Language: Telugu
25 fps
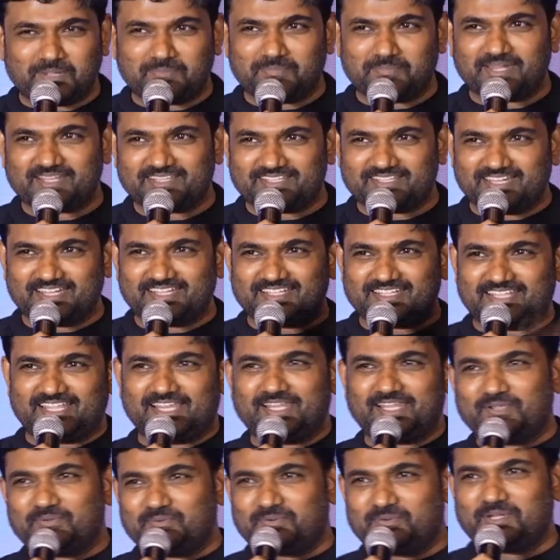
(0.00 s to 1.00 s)
పెడుతున్నామని
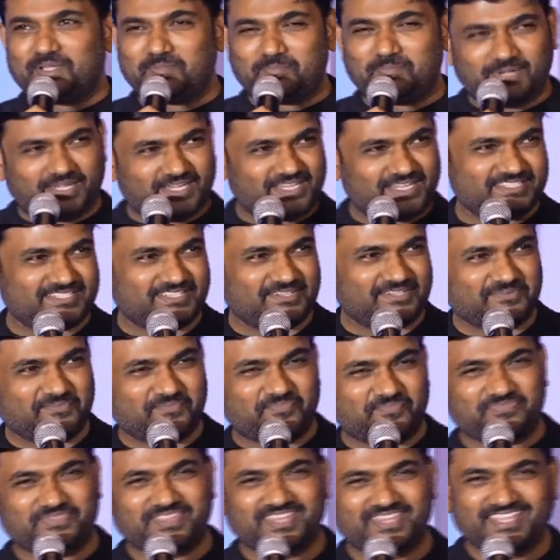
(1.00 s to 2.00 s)
తెలియకుండా పెట్టేశాను
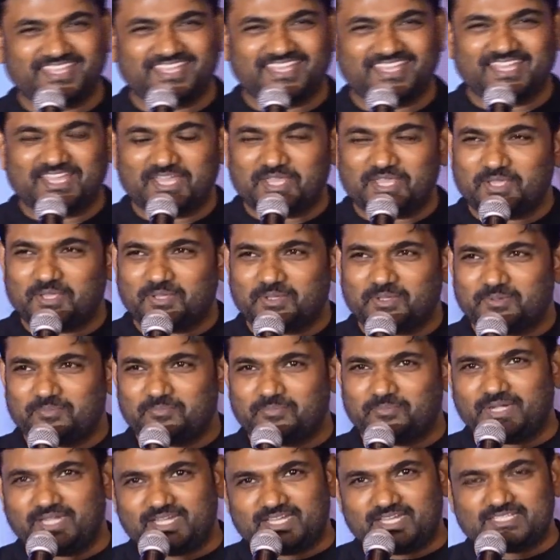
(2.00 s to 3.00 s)

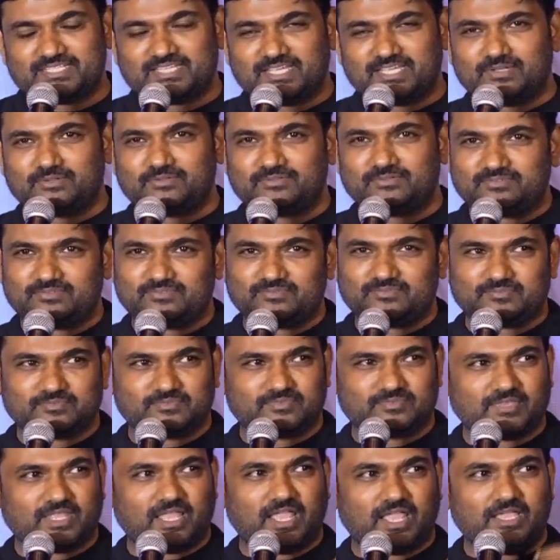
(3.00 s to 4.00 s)
పెట్టేశాను
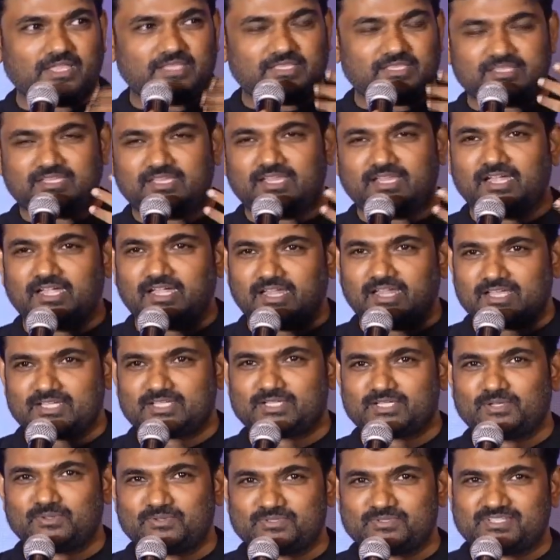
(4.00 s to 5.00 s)
ఆ ఐదుకి ఏడు
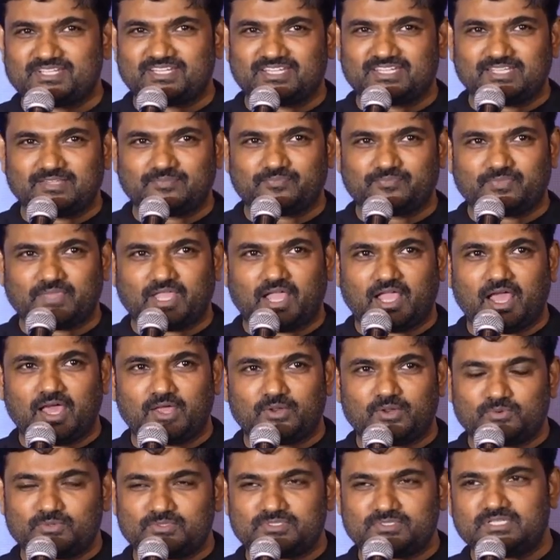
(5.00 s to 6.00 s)
లక్షలు వచ్చినాయి ఆ
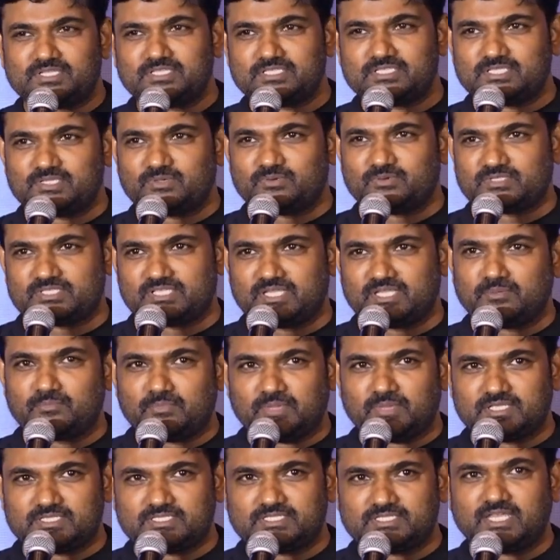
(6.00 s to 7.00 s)
రోజు నుంచి ఒక
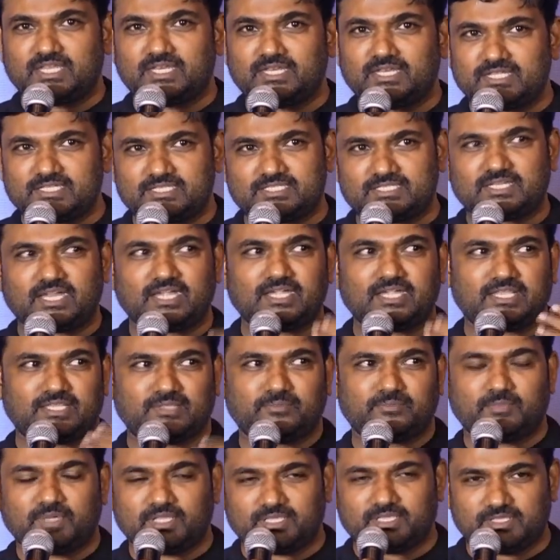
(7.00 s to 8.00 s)
సినిమా జర్నీ స్టార్ట్
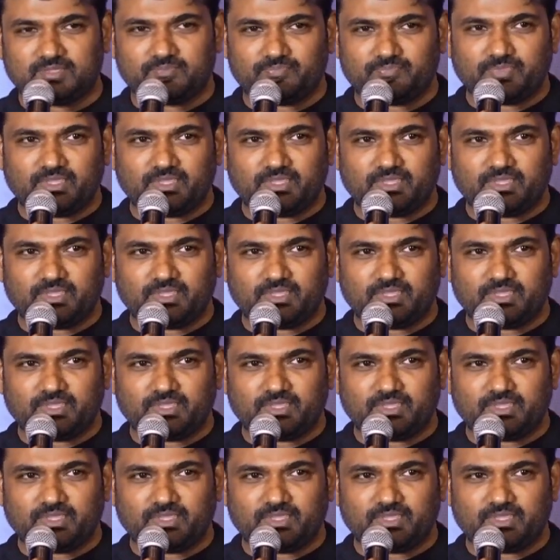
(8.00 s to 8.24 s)
అయింది మాది